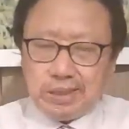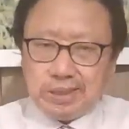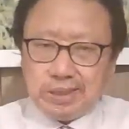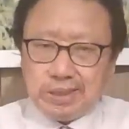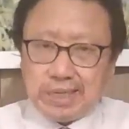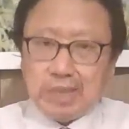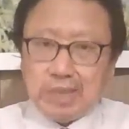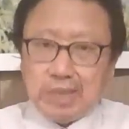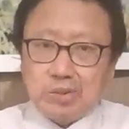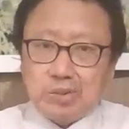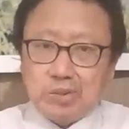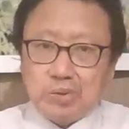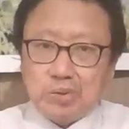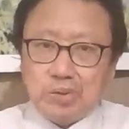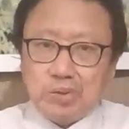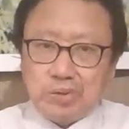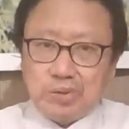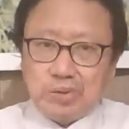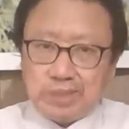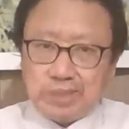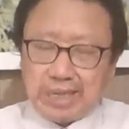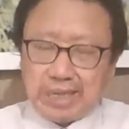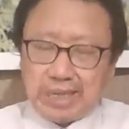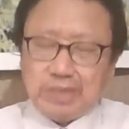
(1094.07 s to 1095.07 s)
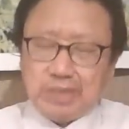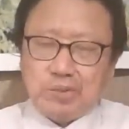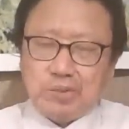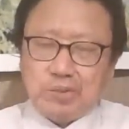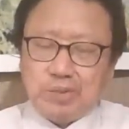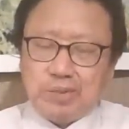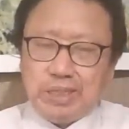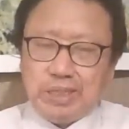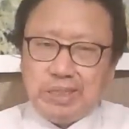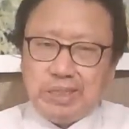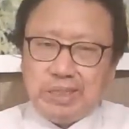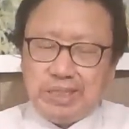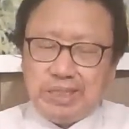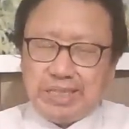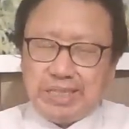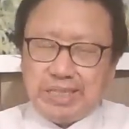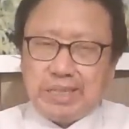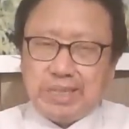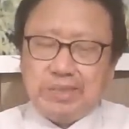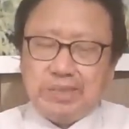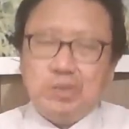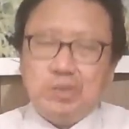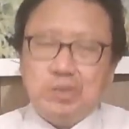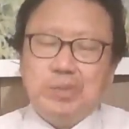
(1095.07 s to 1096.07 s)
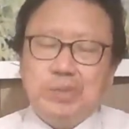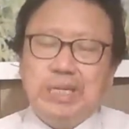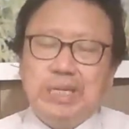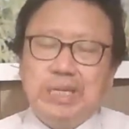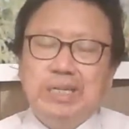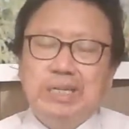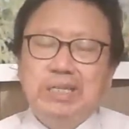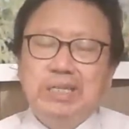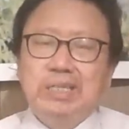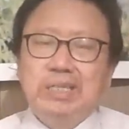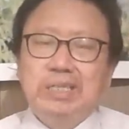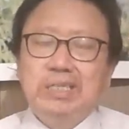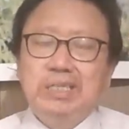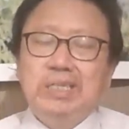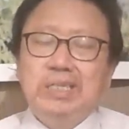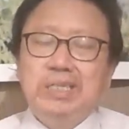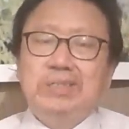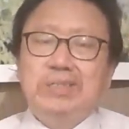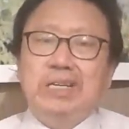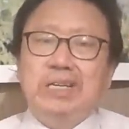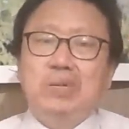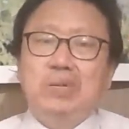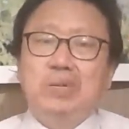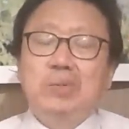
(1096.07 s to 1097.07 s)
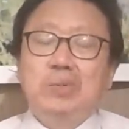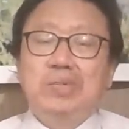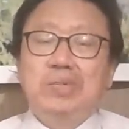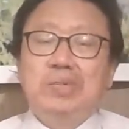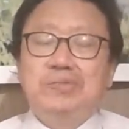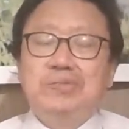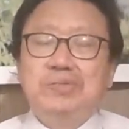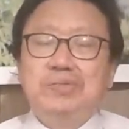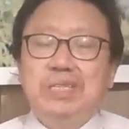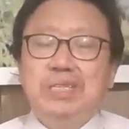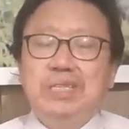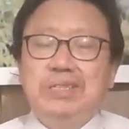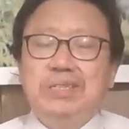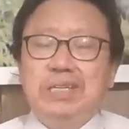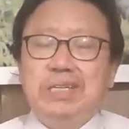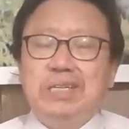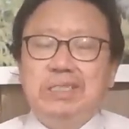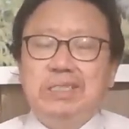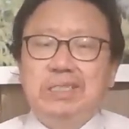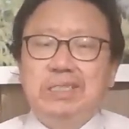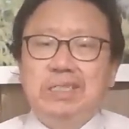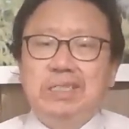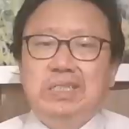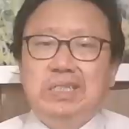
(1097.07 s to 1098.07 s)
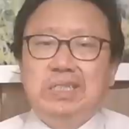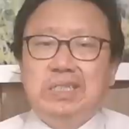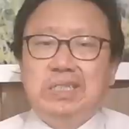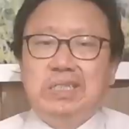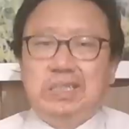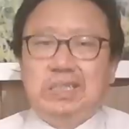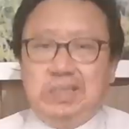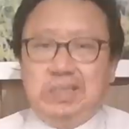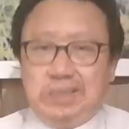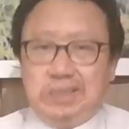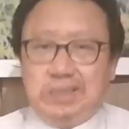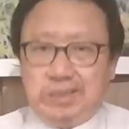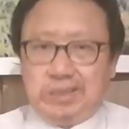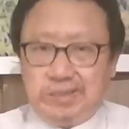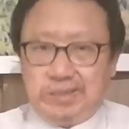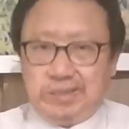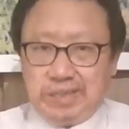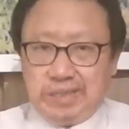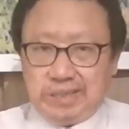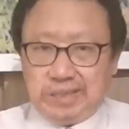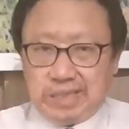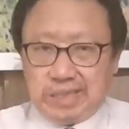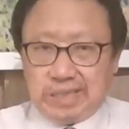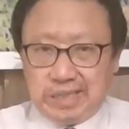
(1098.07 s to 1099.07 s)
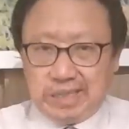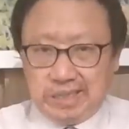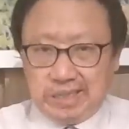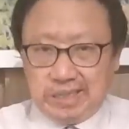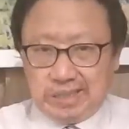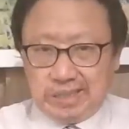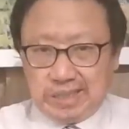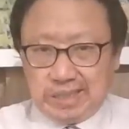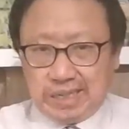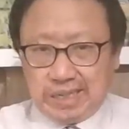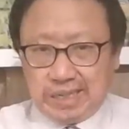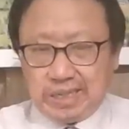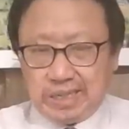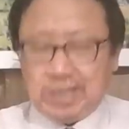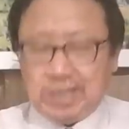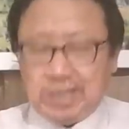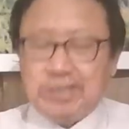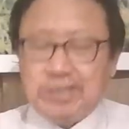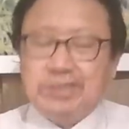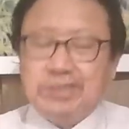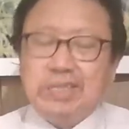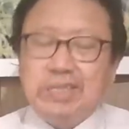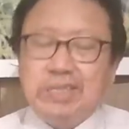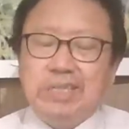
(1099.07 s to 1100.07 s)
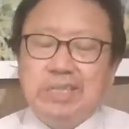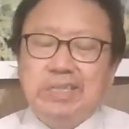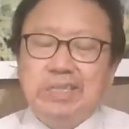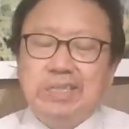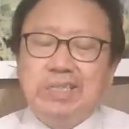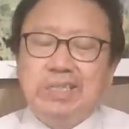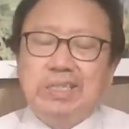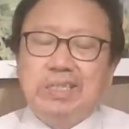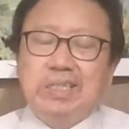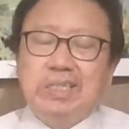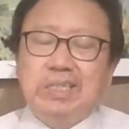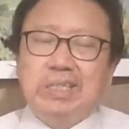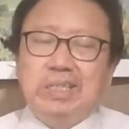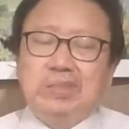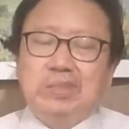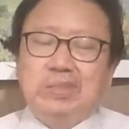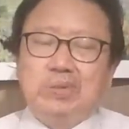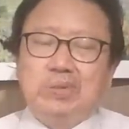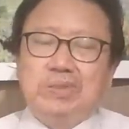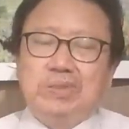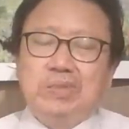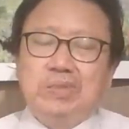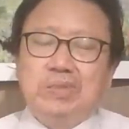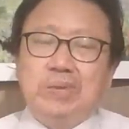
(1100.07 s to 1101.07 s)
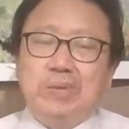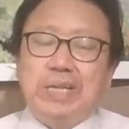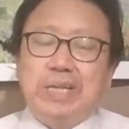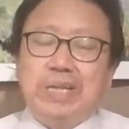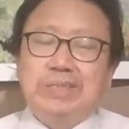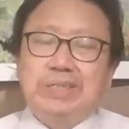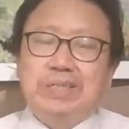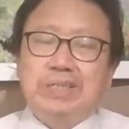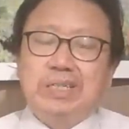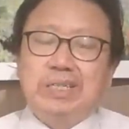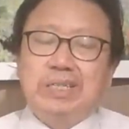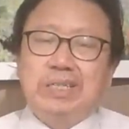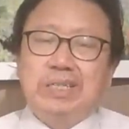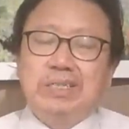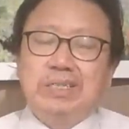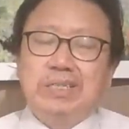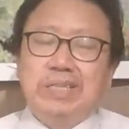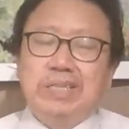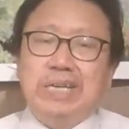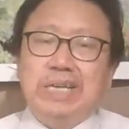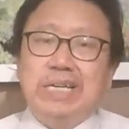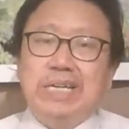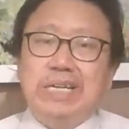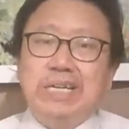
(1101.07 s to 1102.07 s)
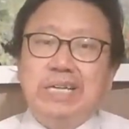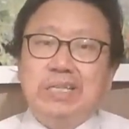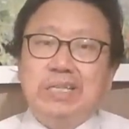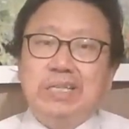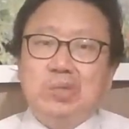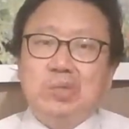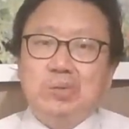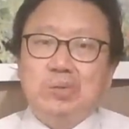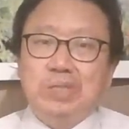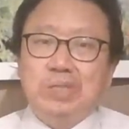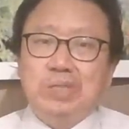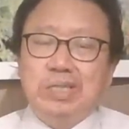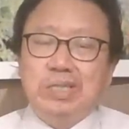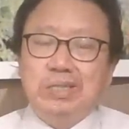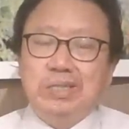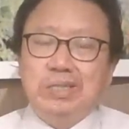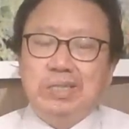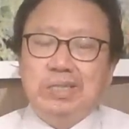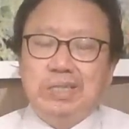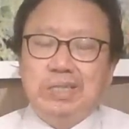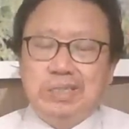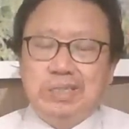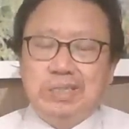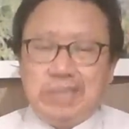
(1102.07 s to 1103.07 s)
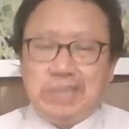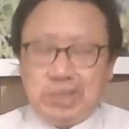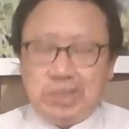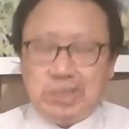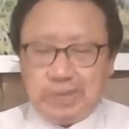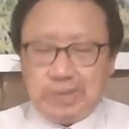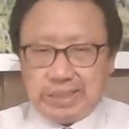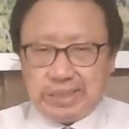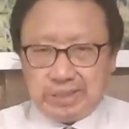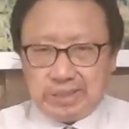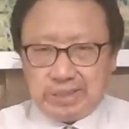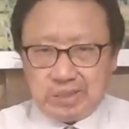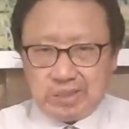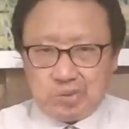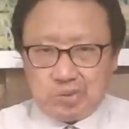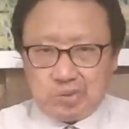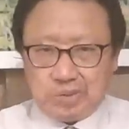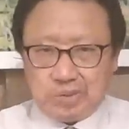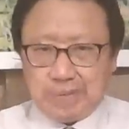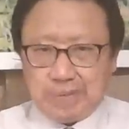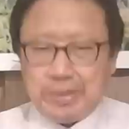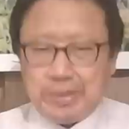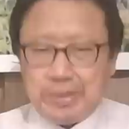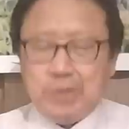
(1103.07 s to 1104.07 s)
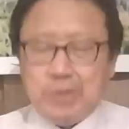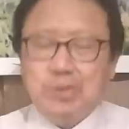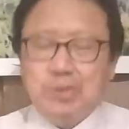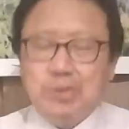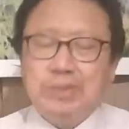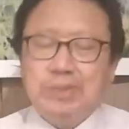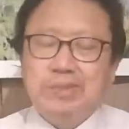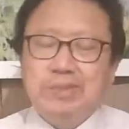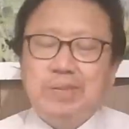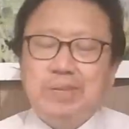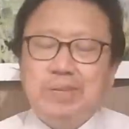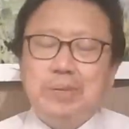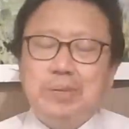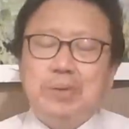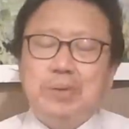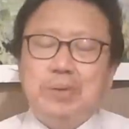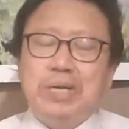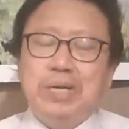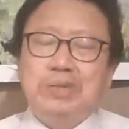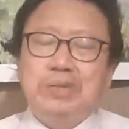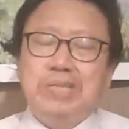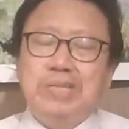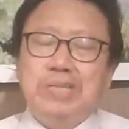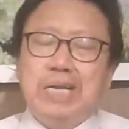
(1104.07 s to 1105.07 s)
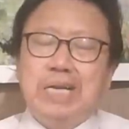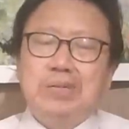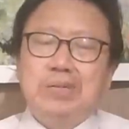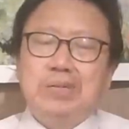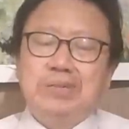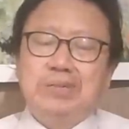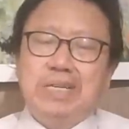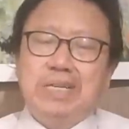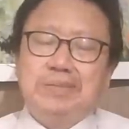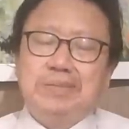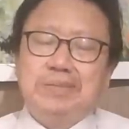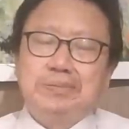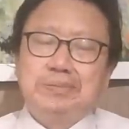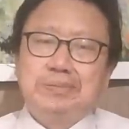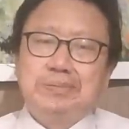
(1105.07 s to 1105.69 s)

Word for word: 当过总统，当过总理，也当过所谓的议长或者副议长。这个人呢，他的儿子啊，呃，说是原来是一个演电影的童星，那后来是住在美国，在美国还有加油站，